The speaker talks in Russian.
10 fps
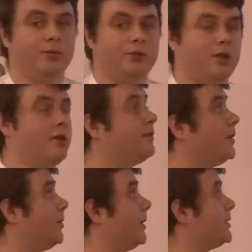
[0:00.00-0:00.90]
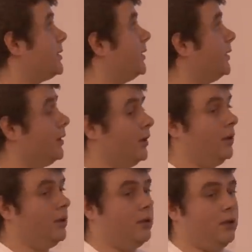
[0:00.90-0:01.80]
получения информации
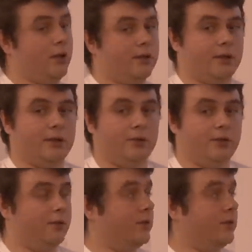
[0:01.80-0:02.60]
от Android